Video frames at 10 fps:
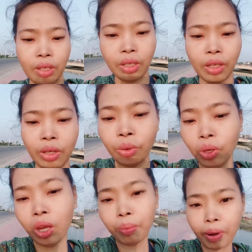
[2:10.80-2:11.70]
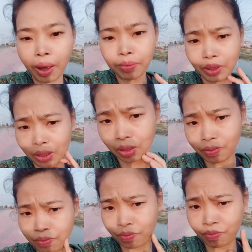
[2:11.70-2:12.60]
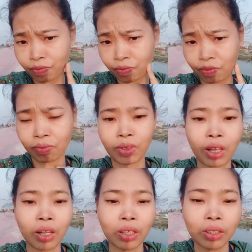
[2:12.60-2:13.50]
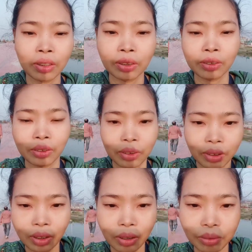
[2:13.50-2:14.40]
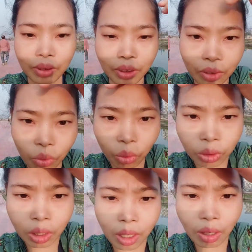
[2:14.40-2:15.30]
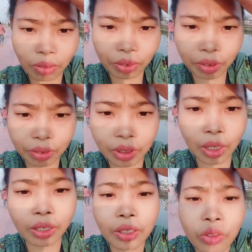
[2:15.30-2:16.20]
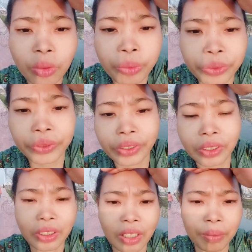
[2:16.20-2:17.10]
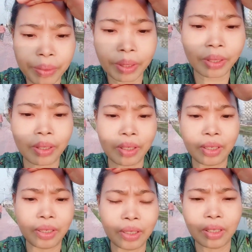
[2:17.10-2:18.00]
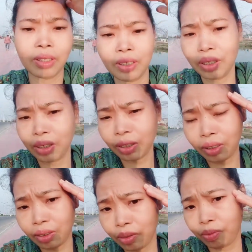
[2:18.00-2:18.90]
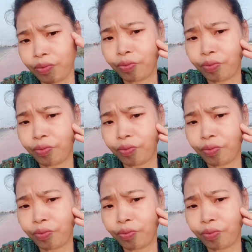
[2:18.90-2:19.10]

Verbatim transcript: মনে করছে আমরা হয়তো অন্য মানে টাইপের মানুষ বিদেশি মানুষ ভত্তা তত্তা খাবো না উনি মাত্র দুইটা ভত্তা দিছে কিন্তু টাকার দাম ঠিকই একই নিছে